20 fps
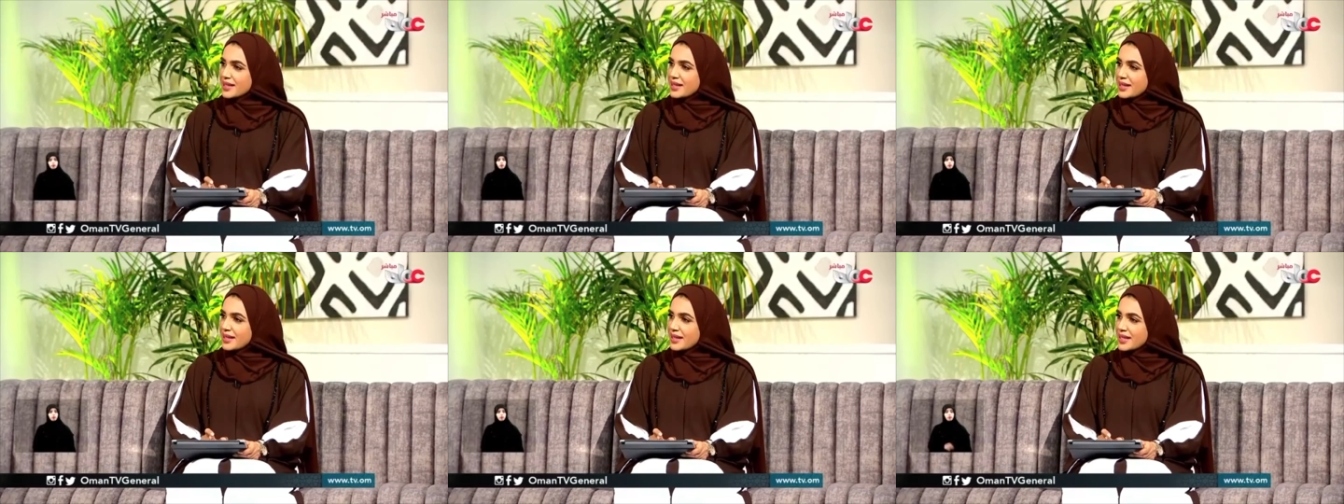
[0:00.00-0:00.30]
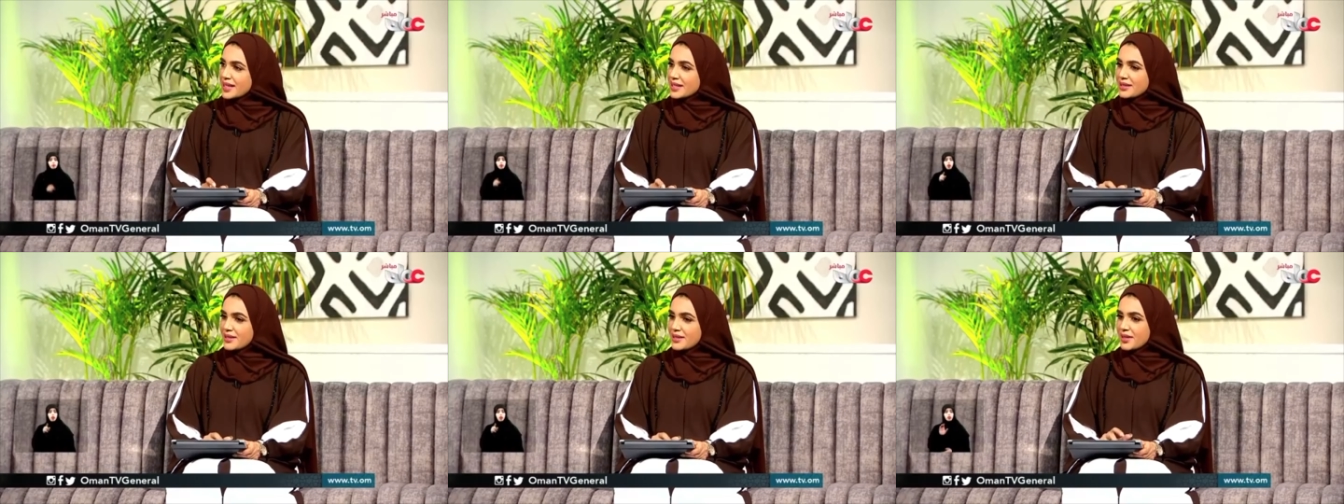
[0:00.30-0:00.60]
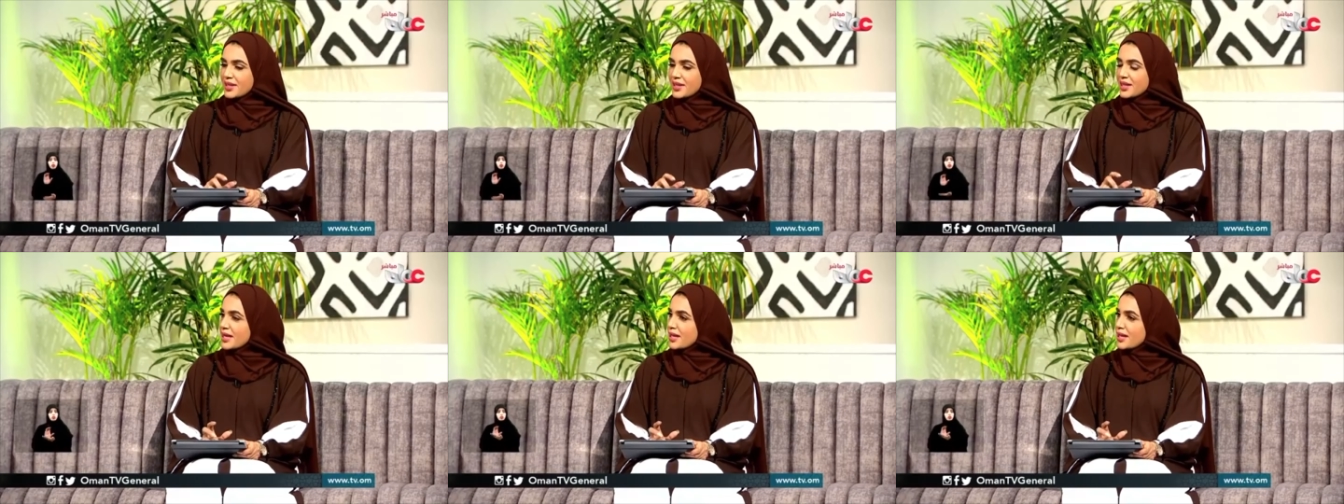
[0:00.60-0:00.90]
هي
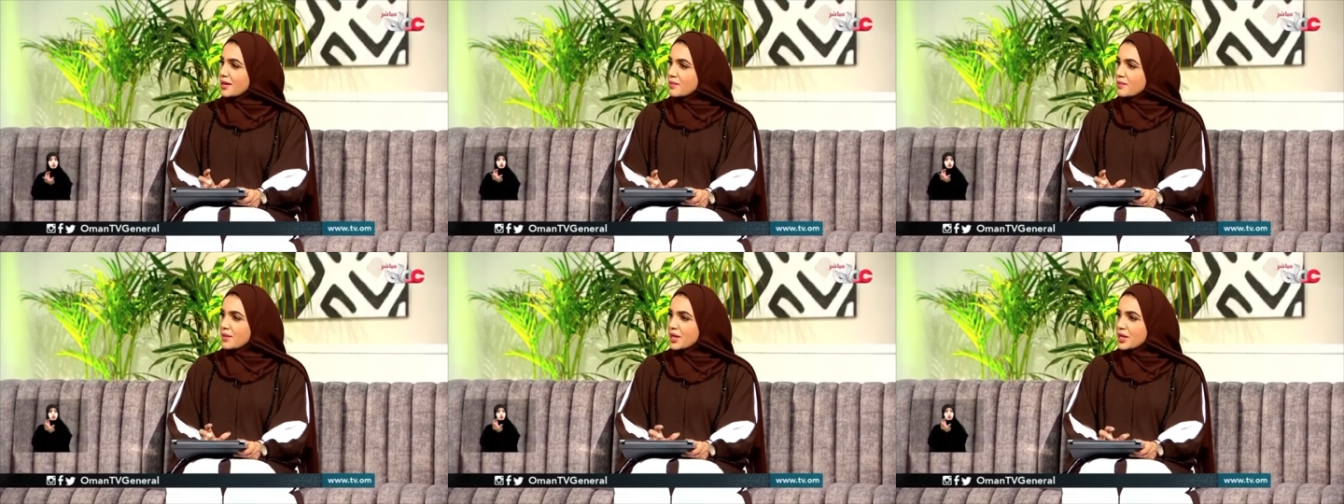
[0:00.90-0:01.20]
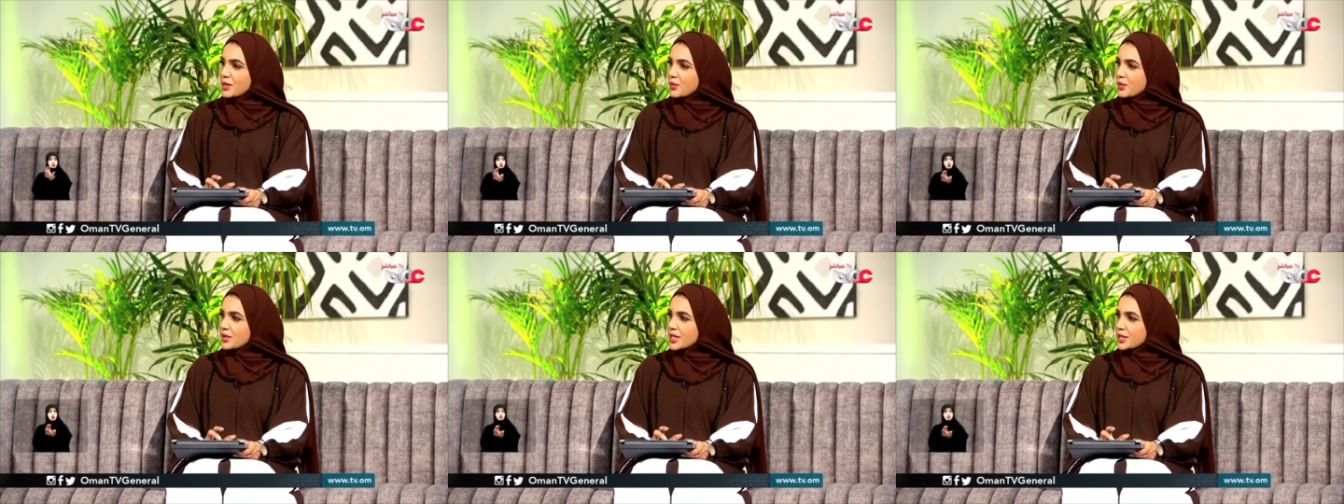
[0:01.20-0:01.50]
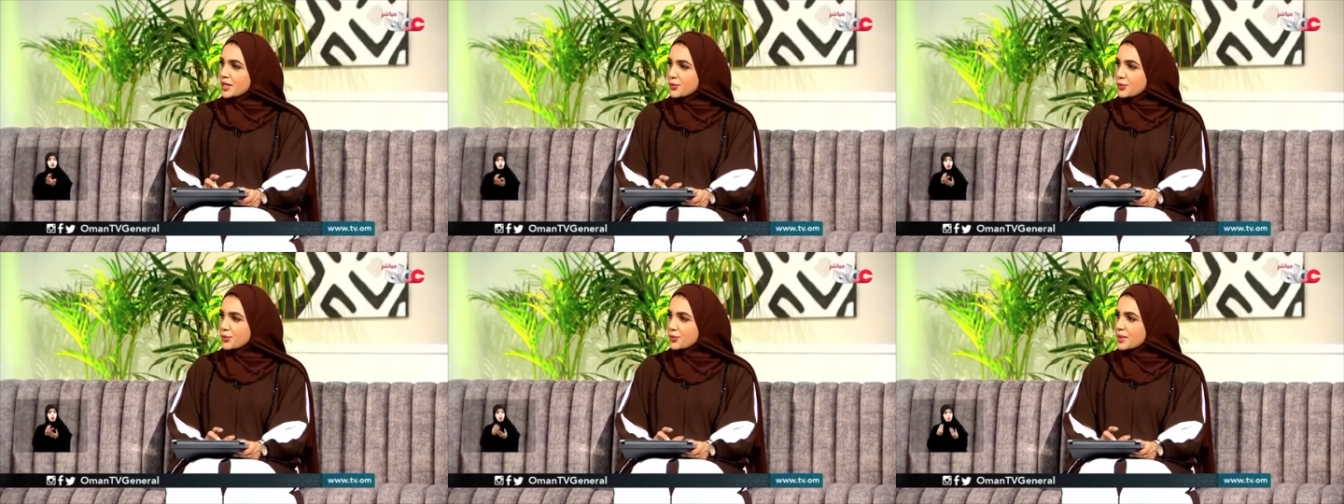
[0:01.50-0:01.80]
تتناغم مع
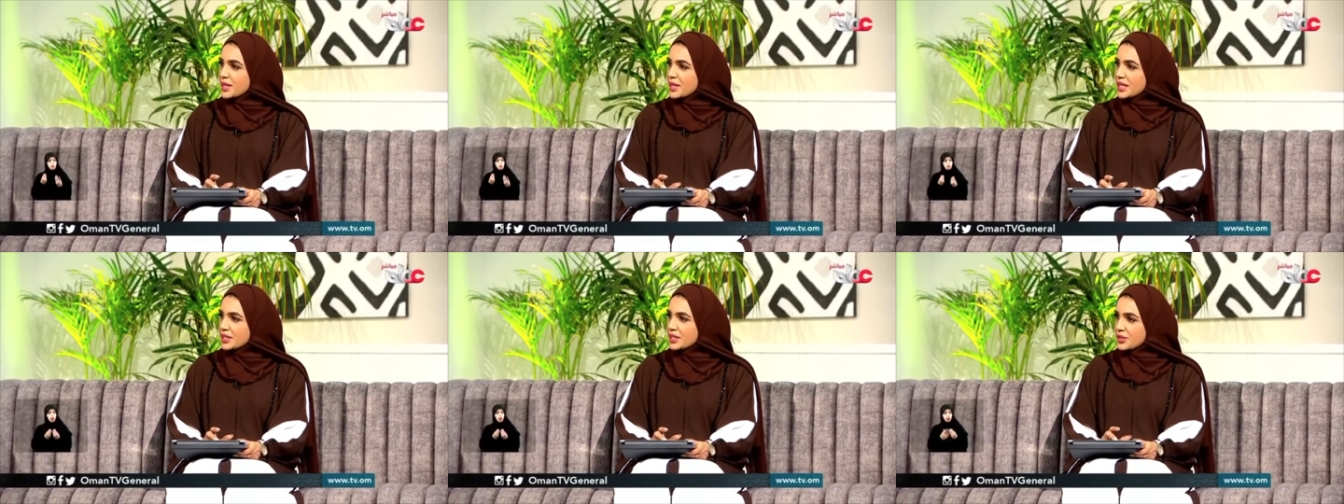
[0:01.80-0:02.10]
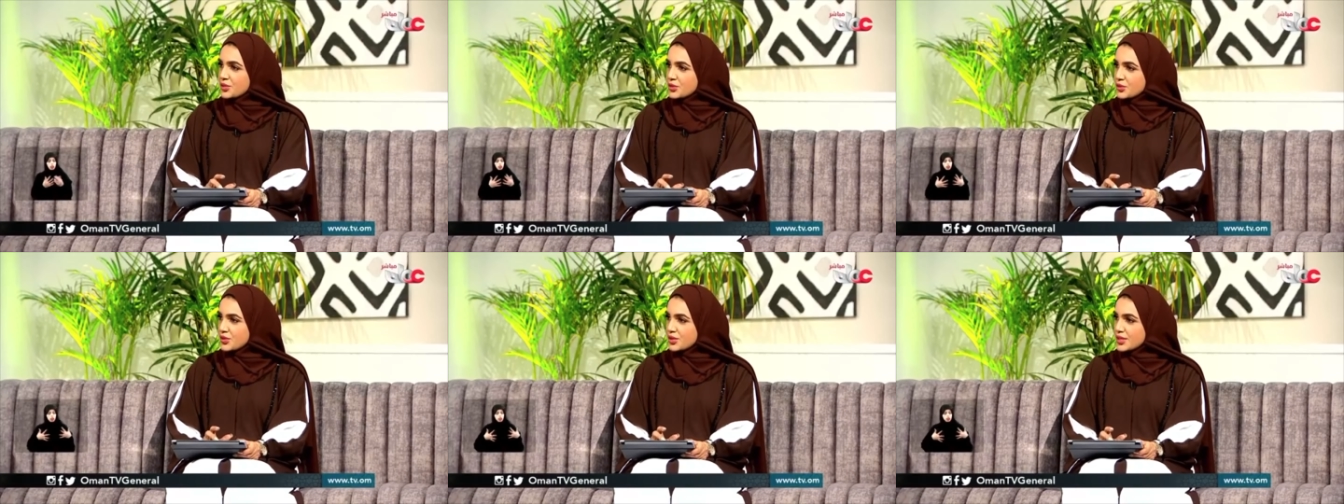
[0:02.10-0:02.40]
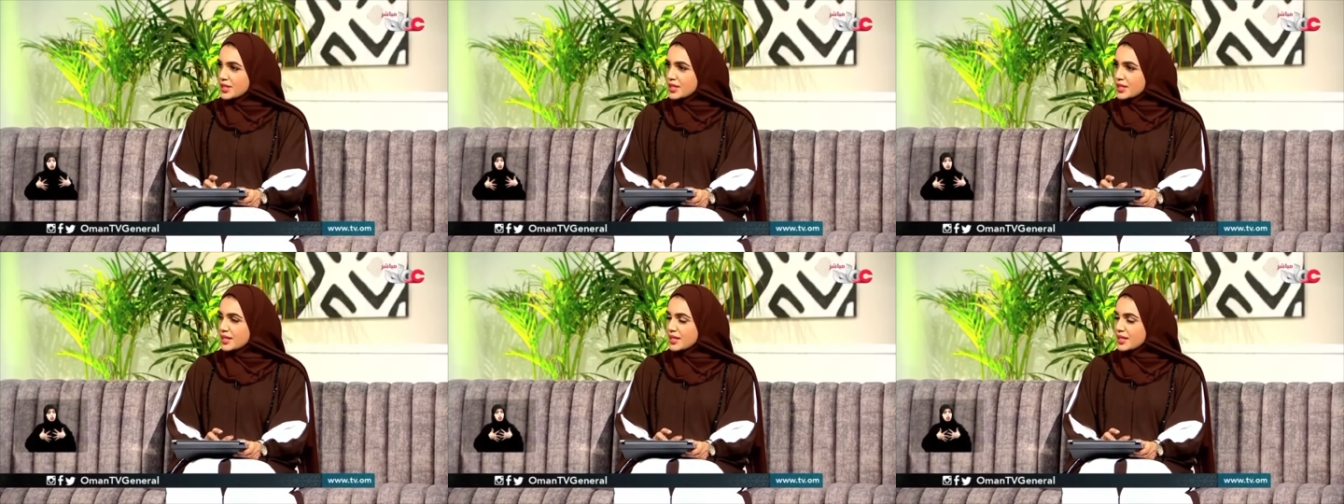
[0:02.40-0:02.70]
رؤية عمان
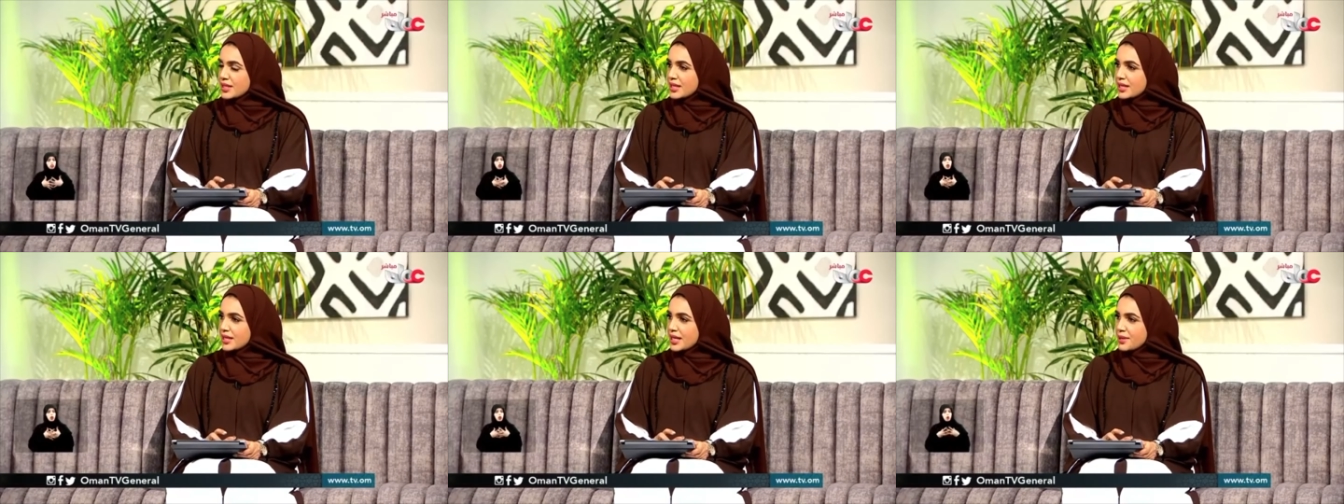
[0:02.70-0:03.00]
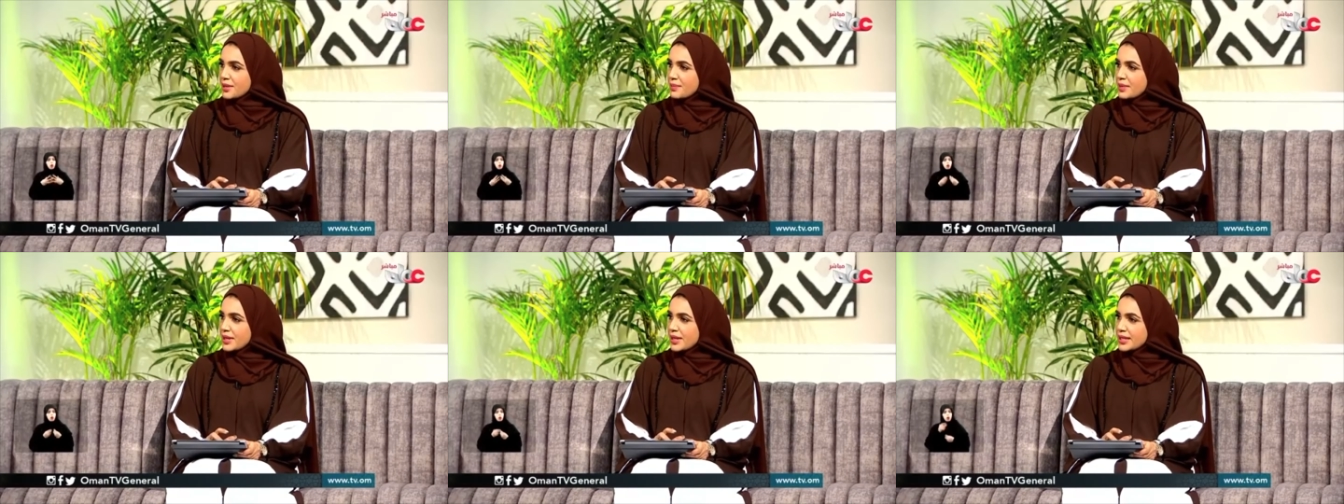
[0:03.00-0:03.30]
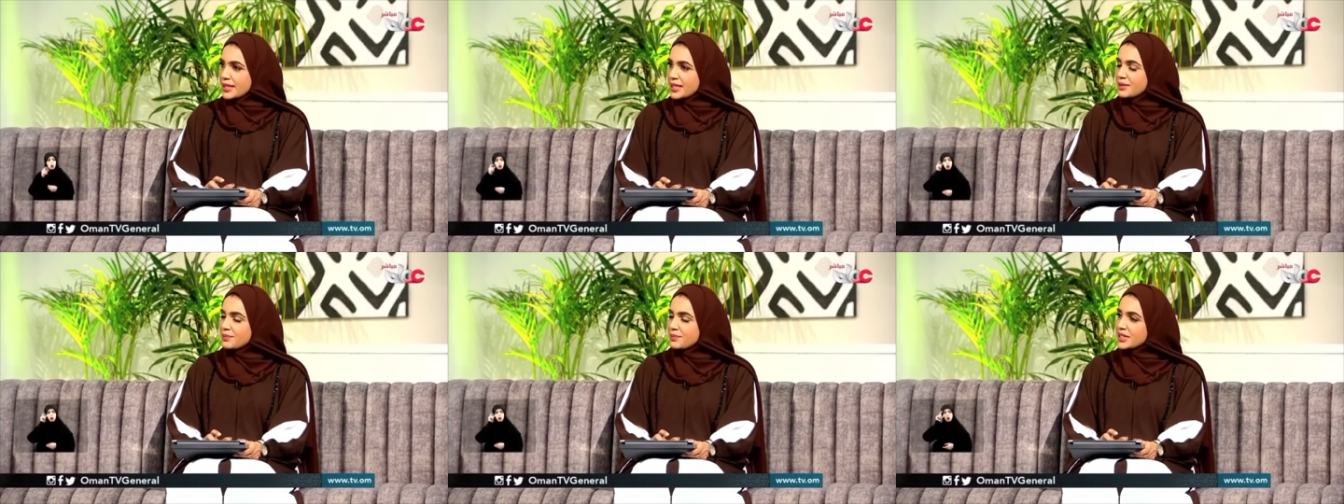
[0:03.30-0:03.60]
2040
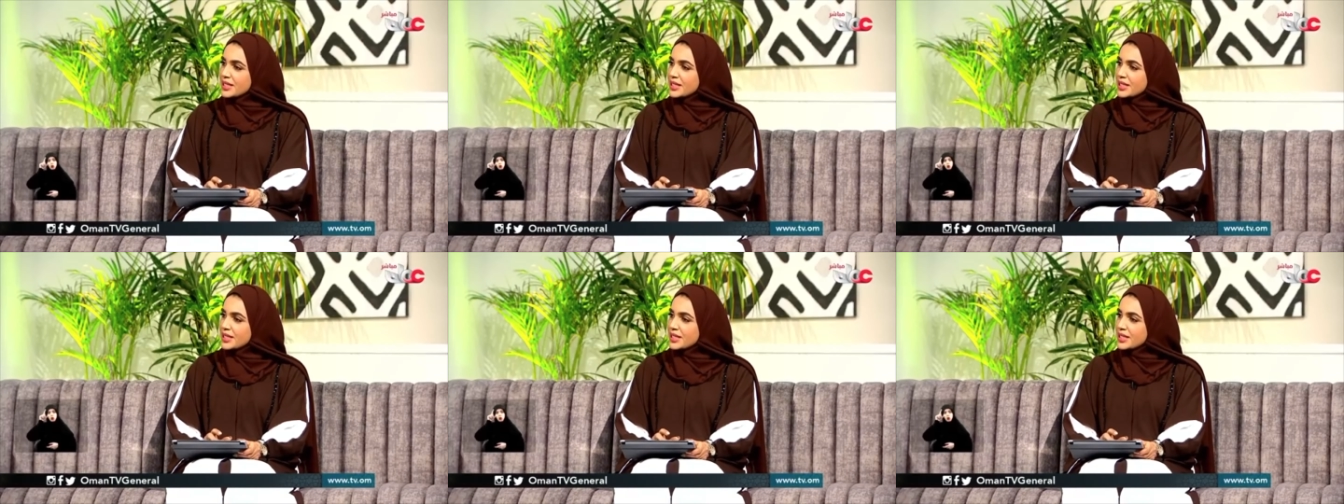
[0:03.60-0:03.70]
آه،